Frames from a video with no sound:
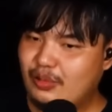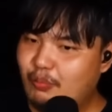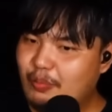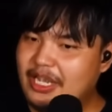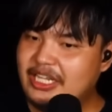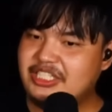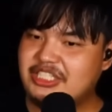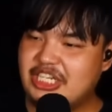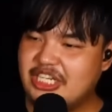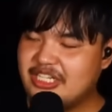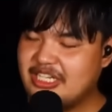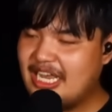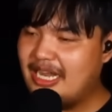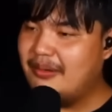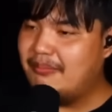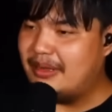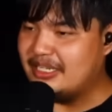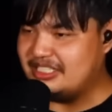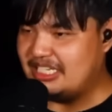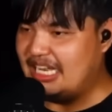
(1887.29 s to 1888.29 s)
สวีทชิค
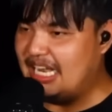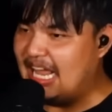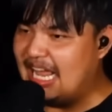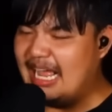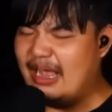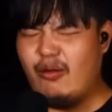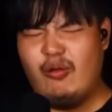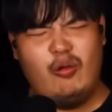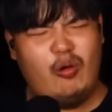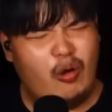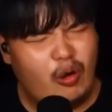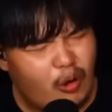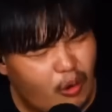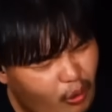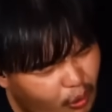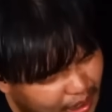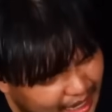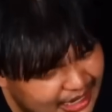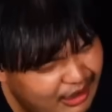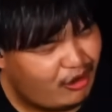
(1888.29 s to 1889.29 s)
เก้นมาซาล่าโอ้
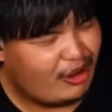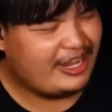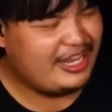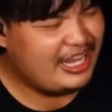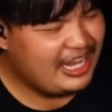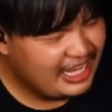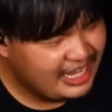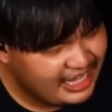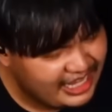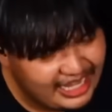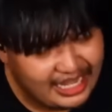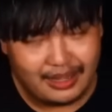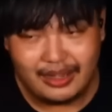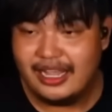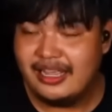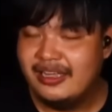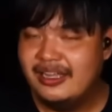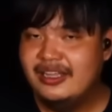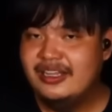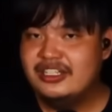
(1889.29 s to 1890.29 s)
โหอร่อยเฮี้
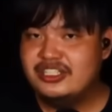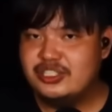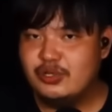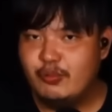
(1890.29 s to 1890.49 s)
ยเอ้ย